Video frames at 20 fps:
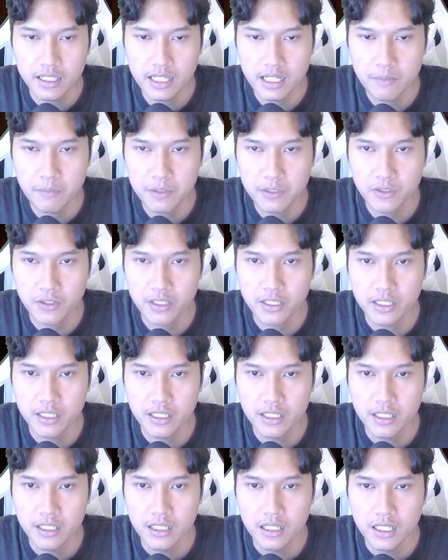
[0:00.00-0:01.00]
coy?
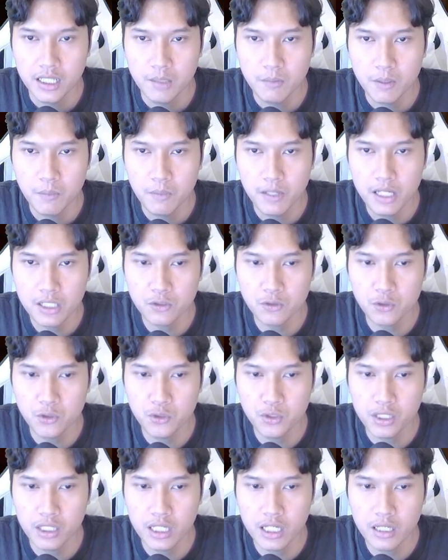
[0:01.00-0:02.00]

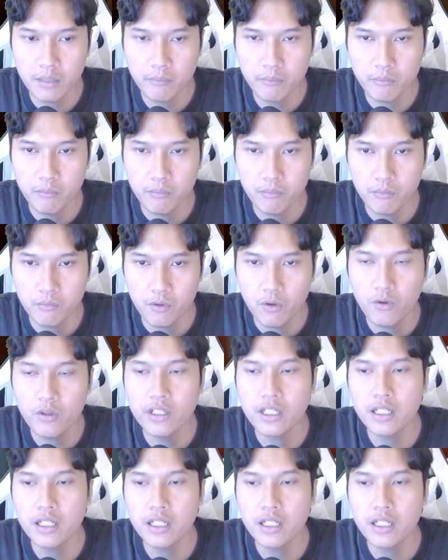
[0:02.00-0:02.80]
1576. Oh, ini